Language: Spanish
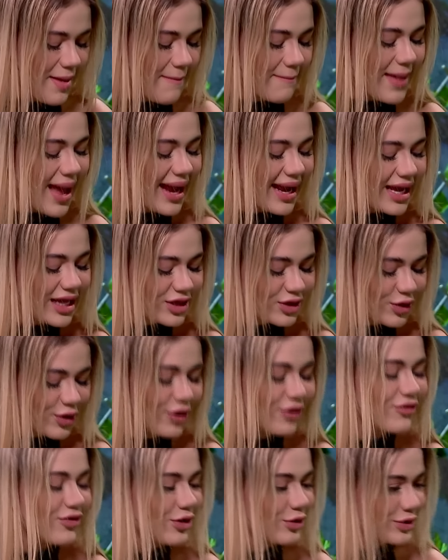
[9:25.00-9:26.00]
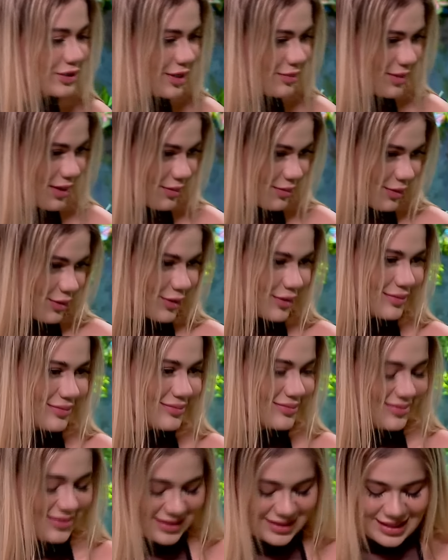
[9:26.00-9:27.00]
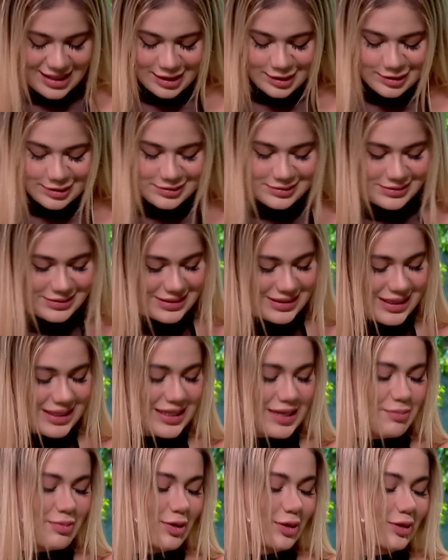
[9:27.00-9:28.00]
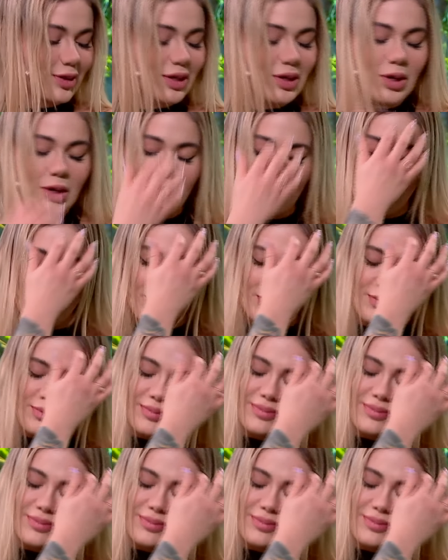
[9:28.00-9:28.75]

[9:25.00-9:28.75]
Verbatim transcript: Vea que todo fluya, mi amor. Ya, sí, de pronto digo como,